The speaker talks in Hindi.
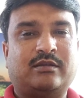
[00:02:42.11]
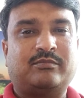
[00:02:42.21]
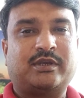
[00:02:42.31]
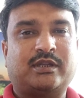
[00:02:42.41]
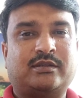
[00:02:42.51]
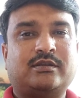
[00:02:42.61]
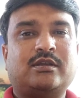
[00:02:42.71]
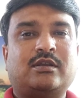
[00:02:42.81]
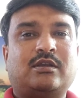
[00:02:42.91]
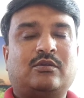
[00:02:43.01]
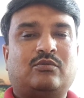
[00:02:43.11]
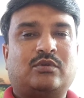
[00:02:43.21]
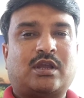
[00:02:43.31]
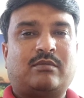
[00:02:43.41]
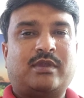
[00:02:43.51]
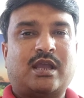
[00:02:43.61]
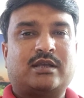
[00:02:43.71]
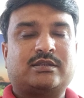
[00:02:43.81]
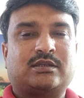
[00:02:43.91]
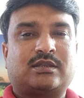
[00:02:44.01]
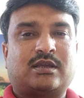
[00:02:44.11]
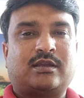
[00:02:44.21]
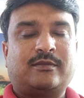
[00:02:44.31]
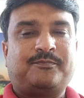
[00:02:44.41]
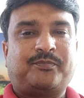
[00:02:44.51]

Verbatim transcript: कंपनी उनका भी आ सकता है